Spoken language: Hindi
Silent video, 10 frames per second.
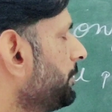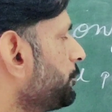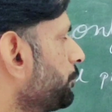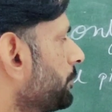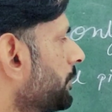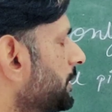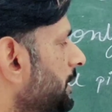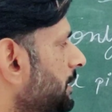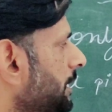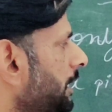जो किसी भी
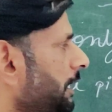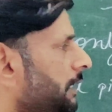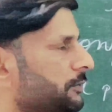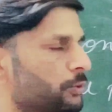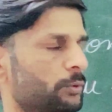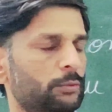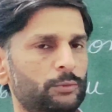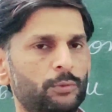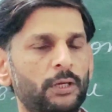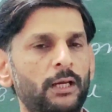चीज से एक
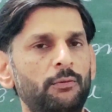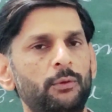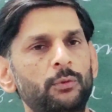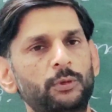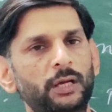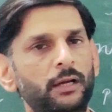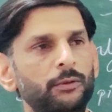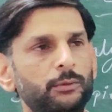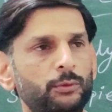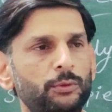जो टुकड़ा है वो टूट
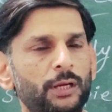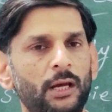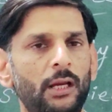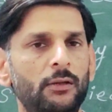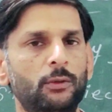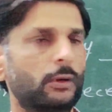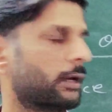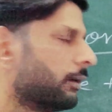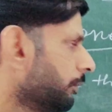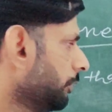गया हो टूट कर अलग
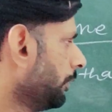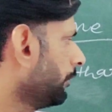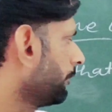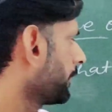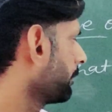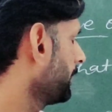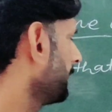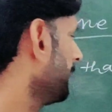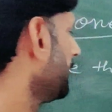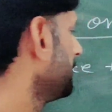हो गया हो
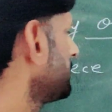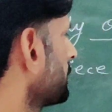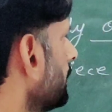फ्रेगमेंट या